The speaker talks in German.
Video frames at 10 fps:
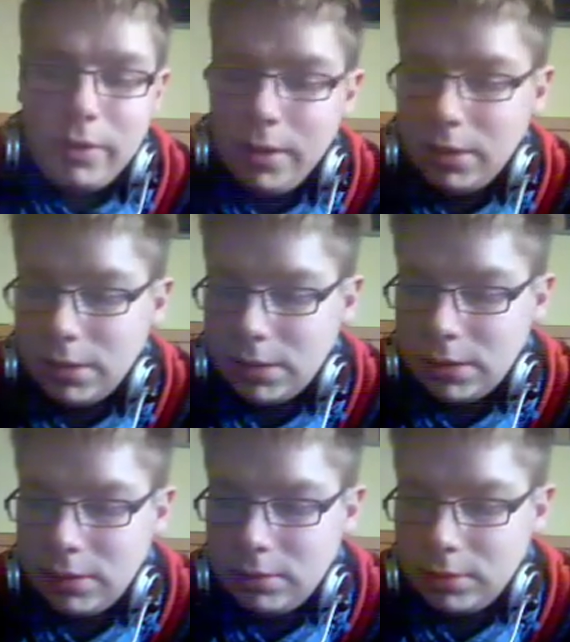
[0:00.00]
hier
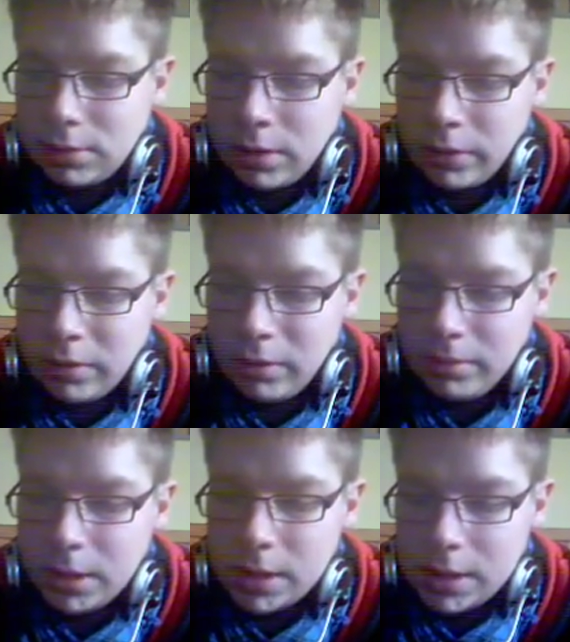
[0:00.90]
äh, rausgekommen.